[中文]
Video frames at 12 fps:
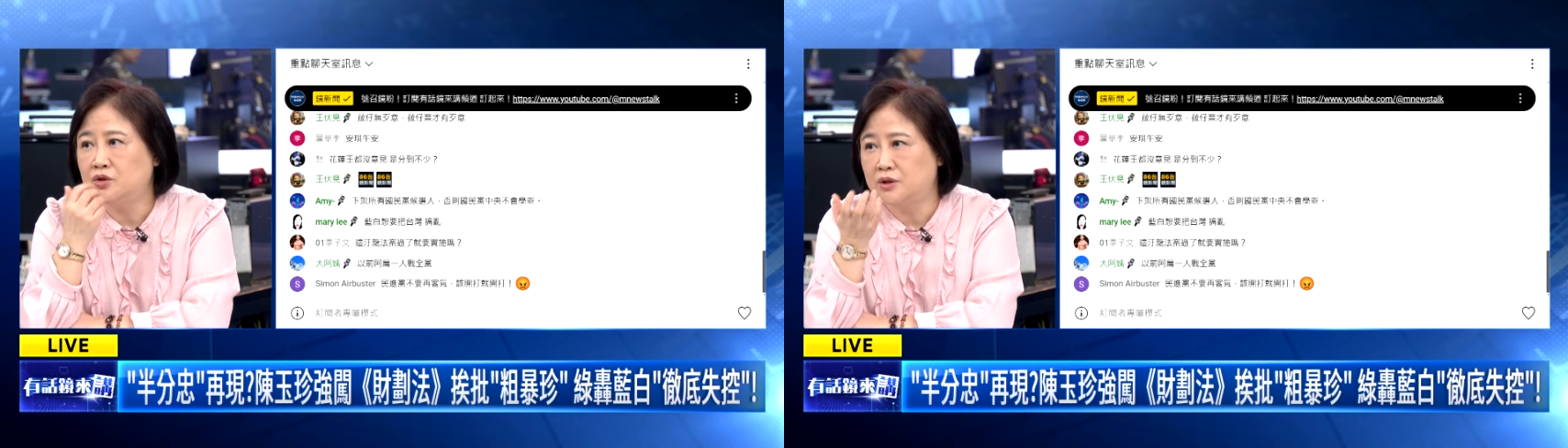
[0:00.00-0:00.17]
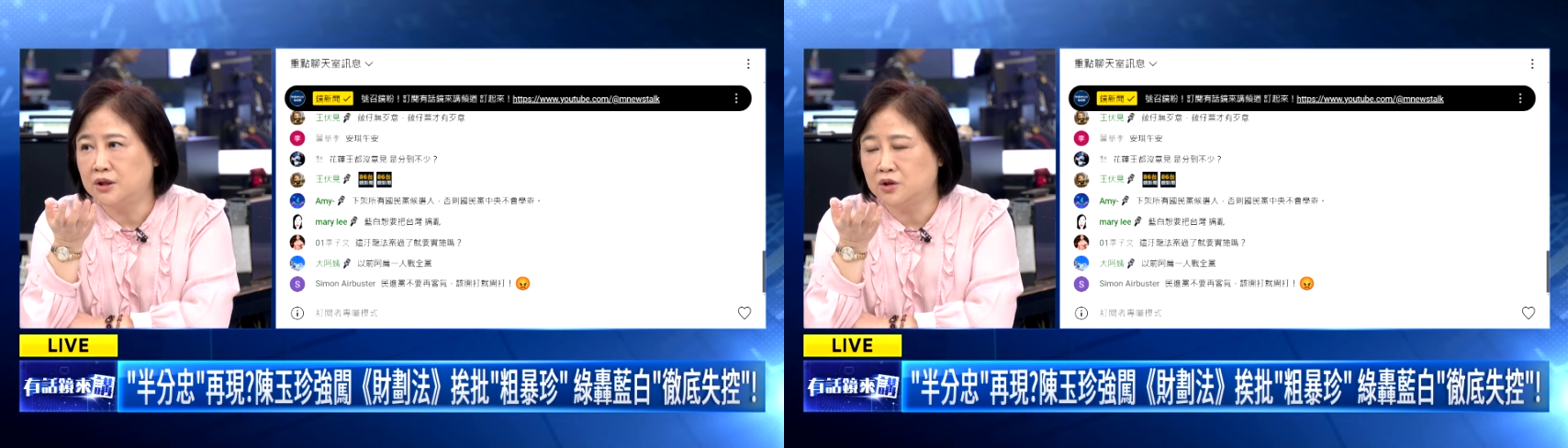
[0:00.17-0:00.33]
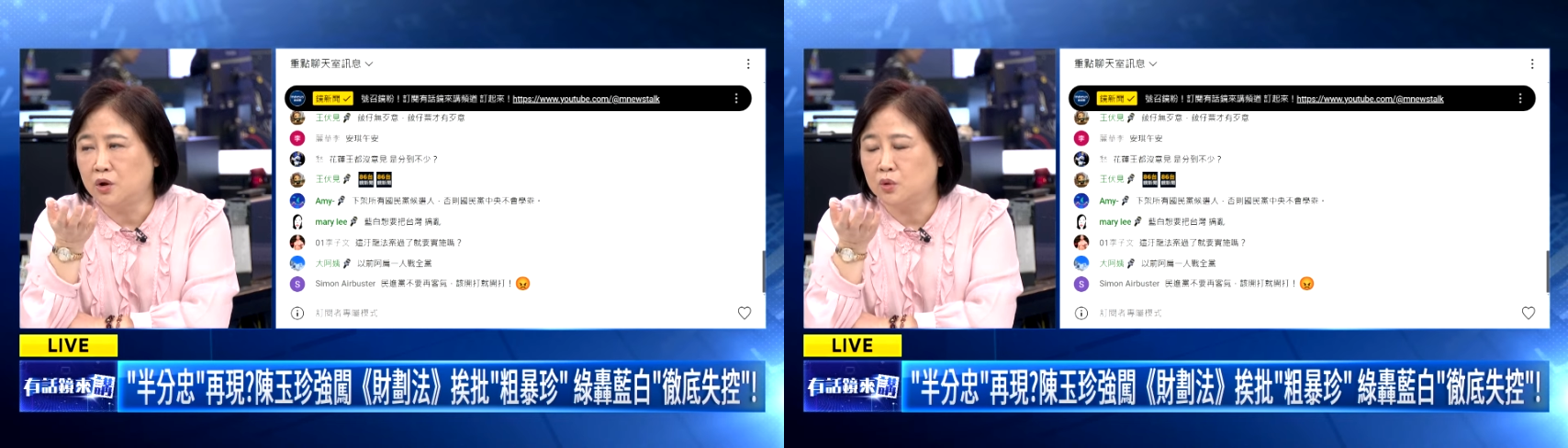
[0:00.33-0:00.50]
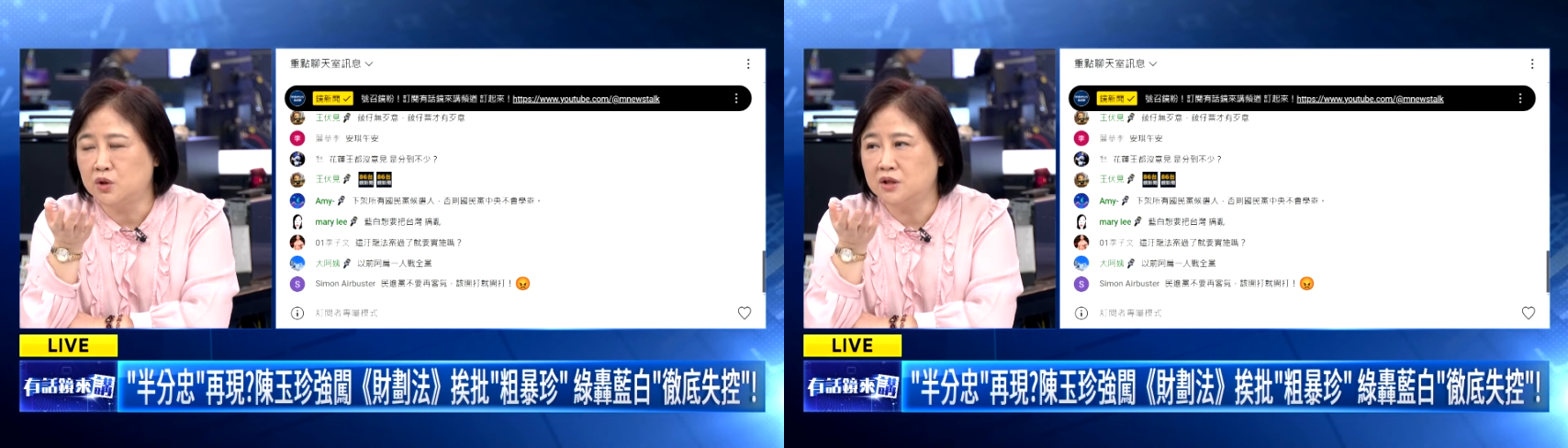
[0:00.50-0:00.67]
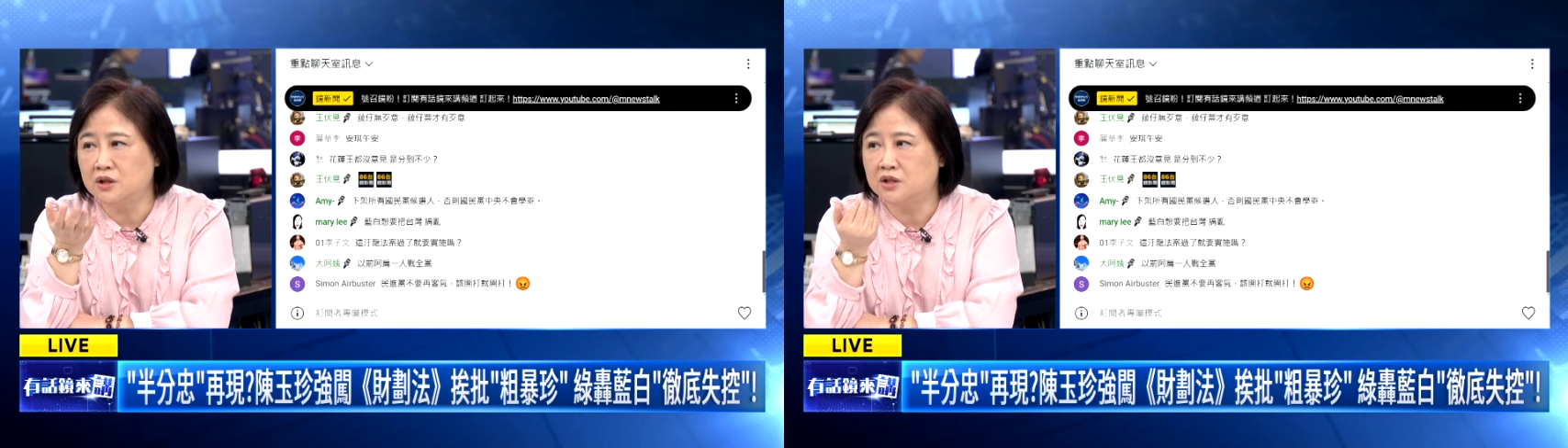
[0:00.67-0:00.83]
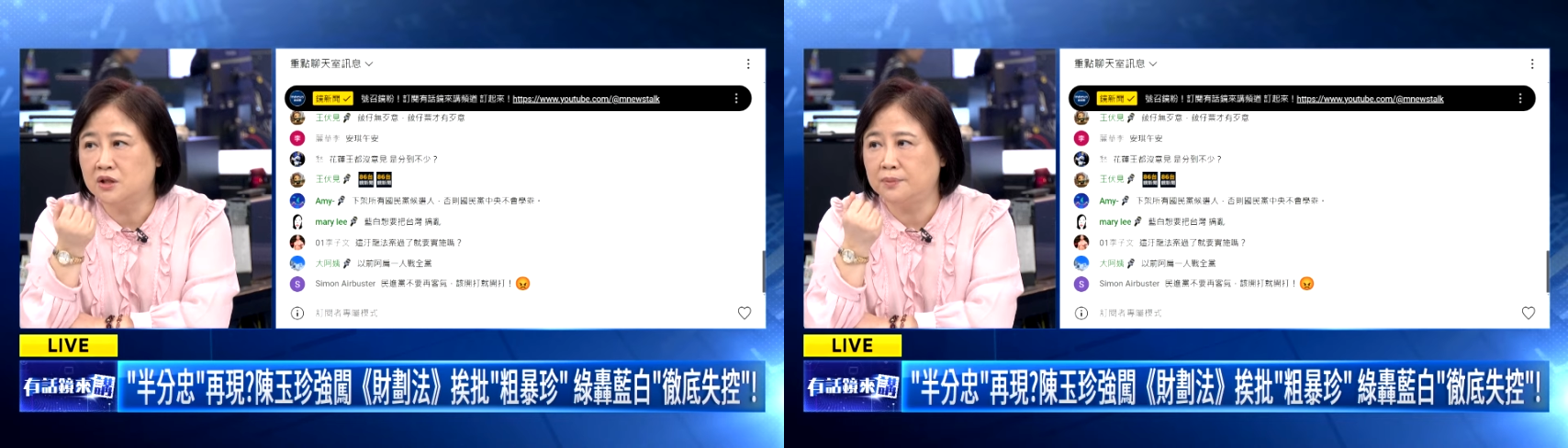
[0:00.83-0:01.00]
这偷
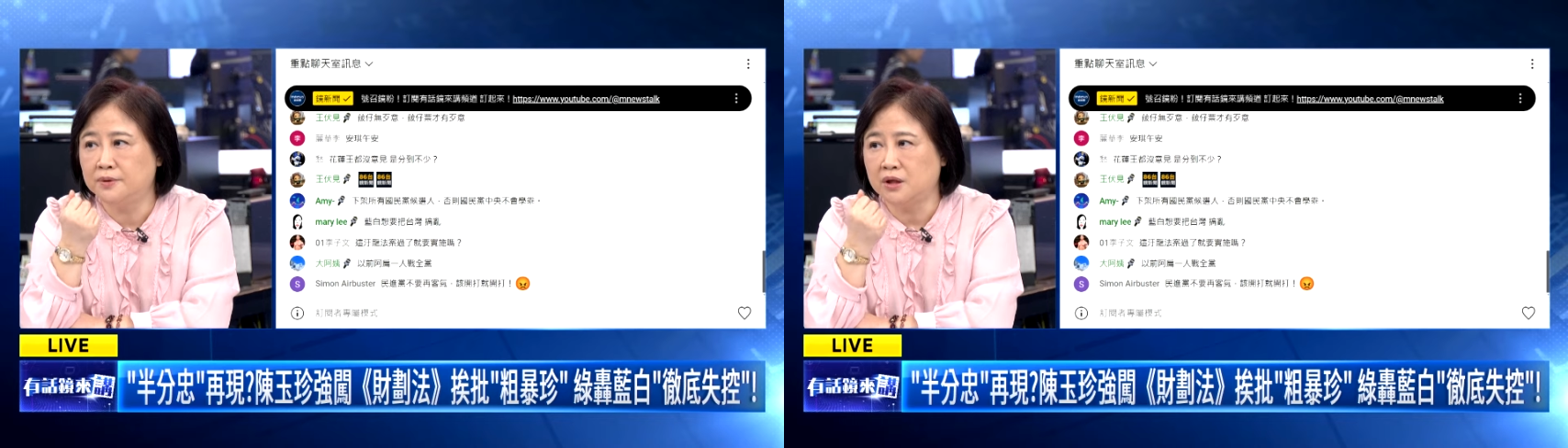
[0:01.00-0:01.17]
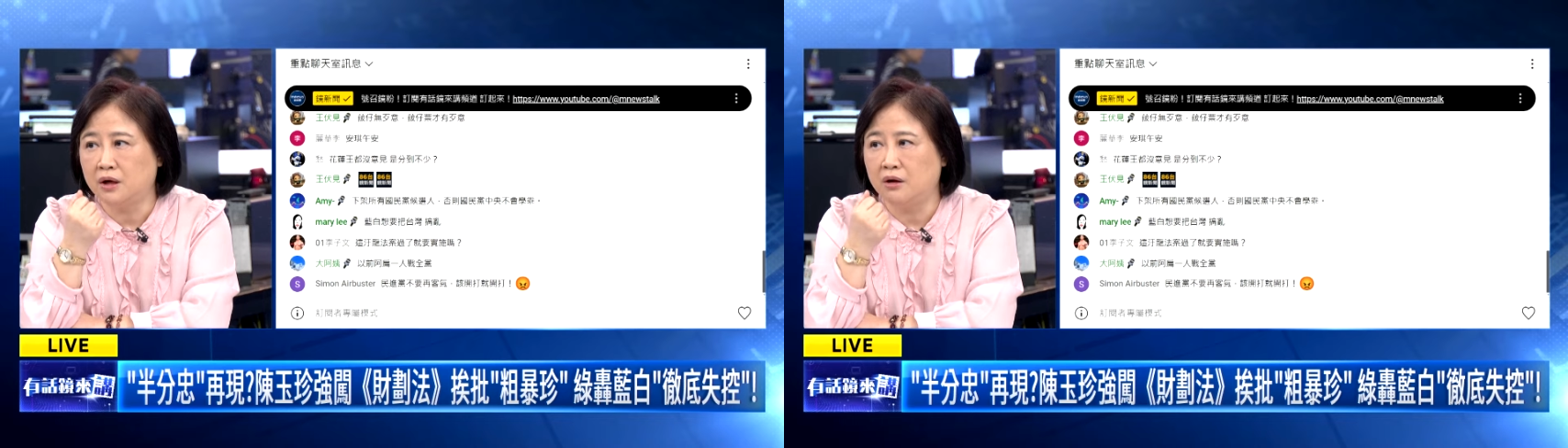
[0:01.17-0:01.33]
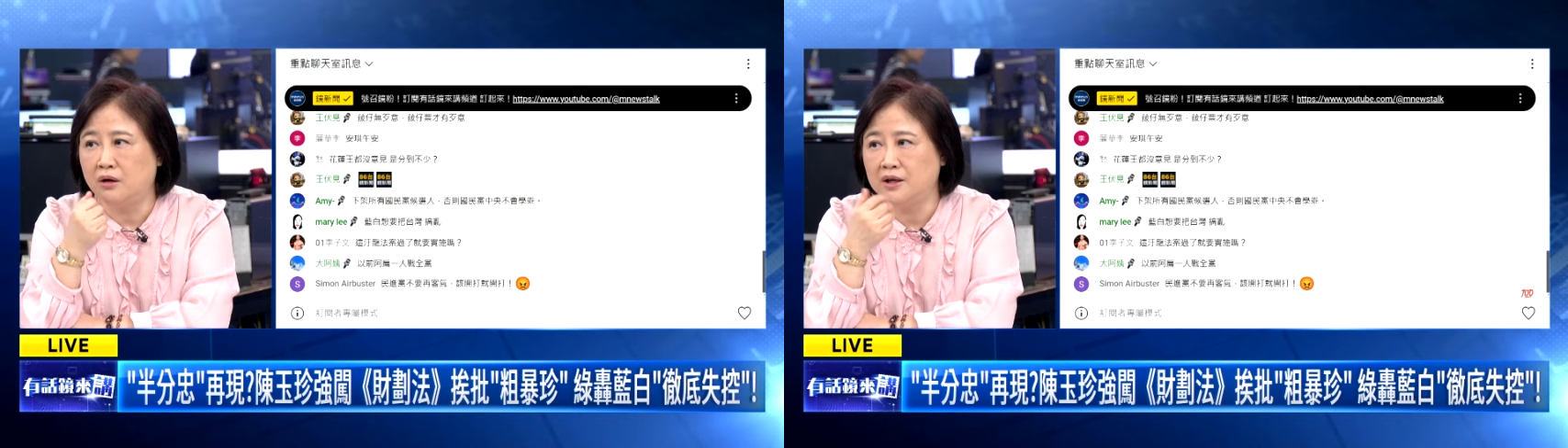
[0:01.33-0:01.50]
吃吃不着，